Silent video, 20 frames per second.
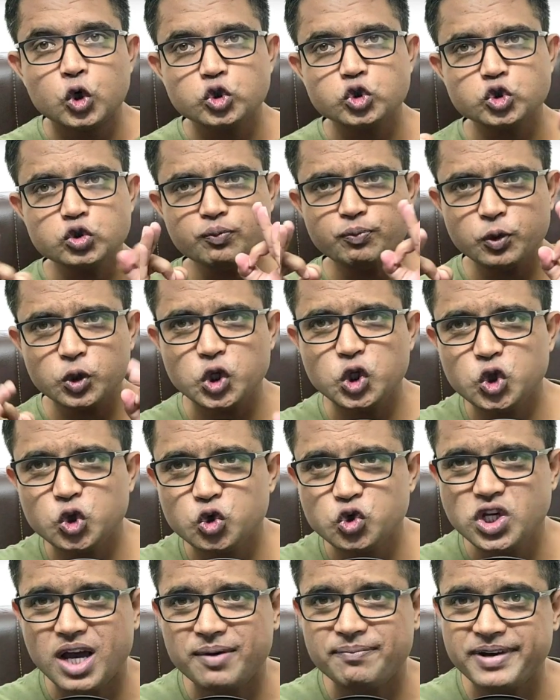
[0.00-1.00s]
दोस्तों पूरी
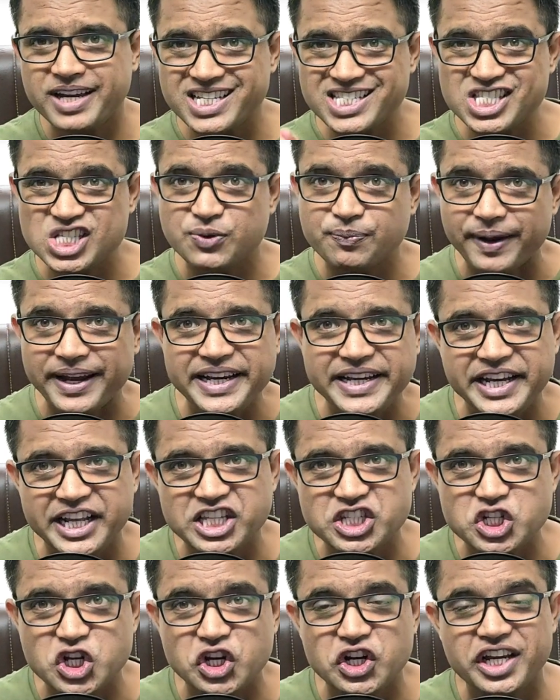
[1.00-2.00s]
दुनिया में स्पीड
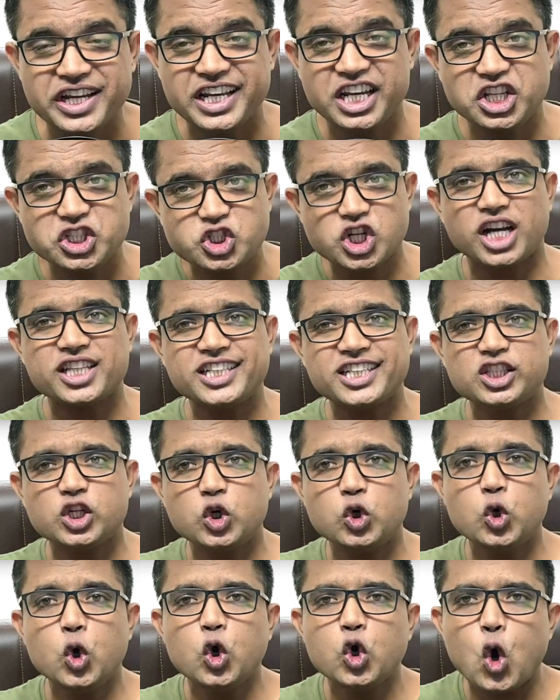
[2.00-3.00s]
टेस्ट करने के लिए
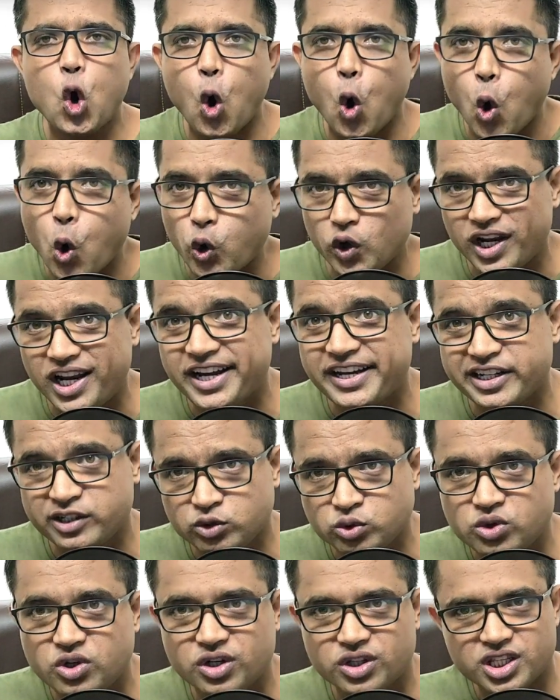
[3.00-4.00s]
ज्यादातर लोग ओखला का
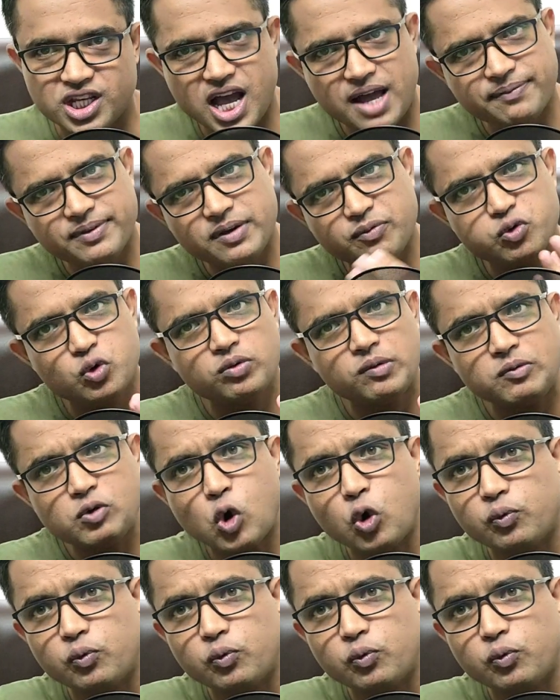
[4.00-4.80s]
यूज करते हैं आपके फोन में भी